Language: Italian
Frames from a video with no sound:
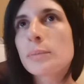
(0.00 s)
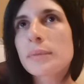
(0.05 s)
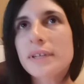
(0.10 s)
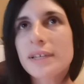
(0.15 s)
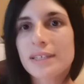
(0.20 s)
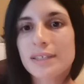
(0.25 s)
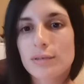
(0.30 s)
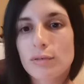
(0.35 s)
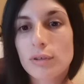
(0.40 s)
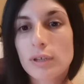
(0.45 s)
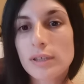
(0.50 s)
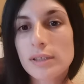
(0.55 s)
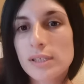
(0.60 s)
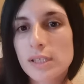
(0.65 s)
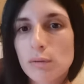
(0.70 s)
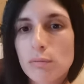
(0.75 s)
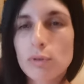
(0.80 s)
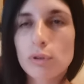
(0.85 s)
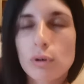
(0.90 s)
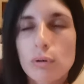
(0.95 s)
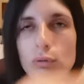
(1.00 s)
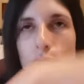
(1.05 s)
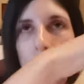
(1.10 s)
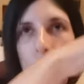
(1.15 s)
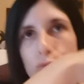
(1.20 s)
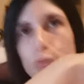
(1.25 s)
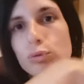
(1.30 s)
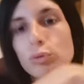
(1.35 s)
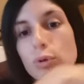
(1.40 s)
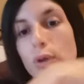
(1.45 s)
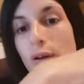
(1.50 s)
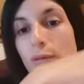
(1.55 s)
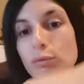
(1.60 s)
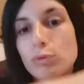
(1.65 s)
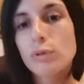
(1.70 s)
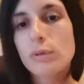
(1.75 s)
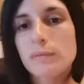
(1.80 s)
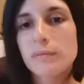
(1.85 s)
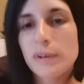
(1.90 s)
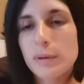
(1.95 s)
perché è stata in seguito a un lutto che ho
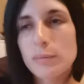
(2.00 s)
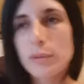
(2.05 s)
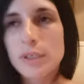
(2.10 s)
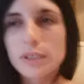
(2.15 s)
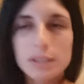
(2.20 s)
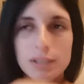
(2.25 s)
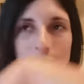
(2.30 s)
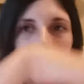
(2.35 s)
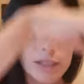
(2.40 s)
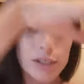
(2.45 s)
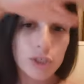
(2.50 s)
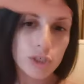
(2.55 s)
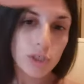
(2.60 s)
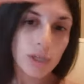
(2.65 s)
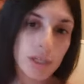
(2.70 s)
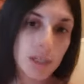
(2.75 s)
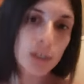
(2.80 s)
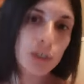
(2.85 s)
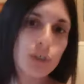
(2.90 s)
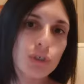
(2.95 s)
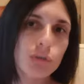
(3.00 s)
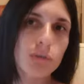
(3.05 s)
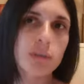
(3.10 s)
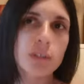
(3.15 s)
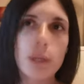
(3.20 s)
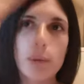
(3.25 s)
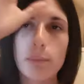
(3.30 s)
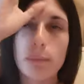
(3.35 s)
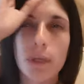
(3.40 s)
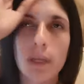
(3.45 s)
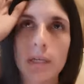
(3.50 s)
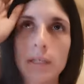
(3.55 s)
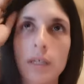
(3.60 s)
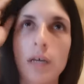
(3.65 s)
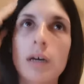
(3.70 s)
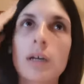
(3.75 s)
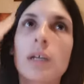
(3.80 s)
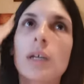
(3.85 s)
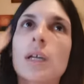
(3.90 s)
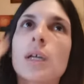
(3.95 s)
avuto in famiglia, è stata un'escalation di
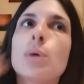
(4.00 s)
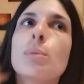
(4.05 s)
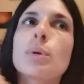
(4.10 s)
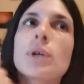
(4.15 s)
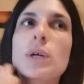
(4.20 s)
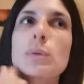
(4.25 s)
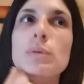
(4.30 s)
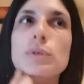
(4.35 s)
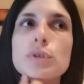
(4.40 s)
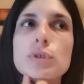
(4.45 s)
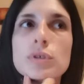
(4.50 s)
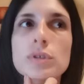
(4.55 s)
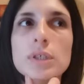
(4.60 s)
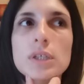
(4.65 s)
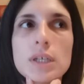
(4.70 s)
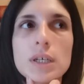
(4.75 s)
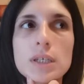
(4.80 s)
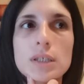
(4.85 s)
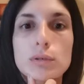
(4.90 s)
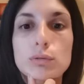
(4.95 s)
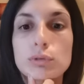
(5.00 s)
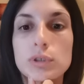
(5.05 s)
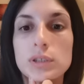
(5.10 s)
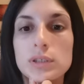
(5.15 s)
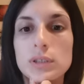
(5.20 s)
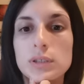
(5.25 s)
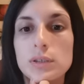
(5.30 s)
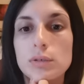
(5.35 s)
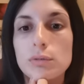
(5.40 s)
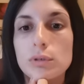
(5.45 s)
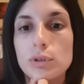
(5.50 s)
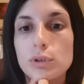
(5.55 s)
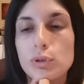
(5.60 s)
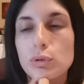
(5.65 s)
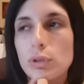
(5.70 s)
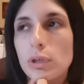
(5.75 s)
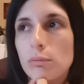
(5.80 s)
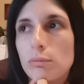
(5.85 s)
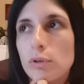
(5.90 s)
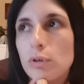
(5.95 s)
merda. Però posso dire che da tutte queste
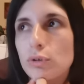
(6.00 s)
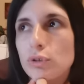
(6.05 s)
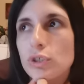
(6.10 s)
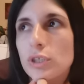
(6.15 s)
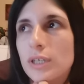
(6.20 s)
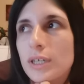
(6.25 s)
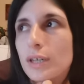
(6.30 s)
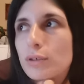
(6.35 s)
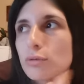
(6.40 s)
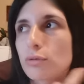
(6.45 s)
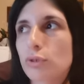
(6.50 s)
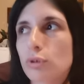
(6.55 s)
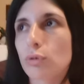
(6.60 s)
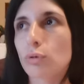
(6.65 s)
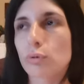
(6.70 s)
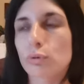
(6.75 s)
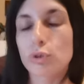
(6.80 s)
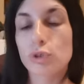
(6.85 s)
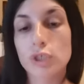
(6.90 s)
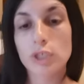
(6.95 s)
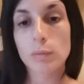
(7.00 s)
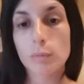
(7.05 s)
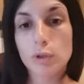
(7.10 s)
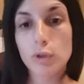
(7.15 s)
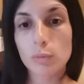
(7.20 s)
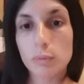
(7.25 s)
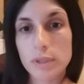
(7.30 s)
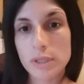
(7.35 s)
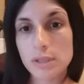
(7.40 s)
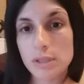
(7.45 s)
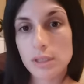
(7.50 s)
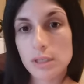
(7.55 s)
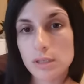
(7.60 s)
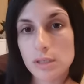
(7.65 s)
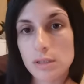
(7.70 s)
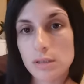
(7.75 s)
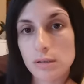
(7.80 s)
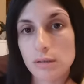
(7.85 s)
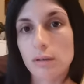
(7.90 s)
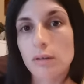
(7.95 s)
situazioni almeno ho cercato di conoscere meglio me
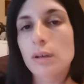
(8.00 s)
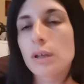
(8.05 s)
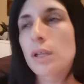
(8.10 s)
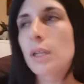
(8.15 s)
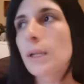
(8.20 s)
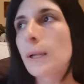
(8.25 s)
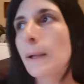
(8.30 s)
stessa,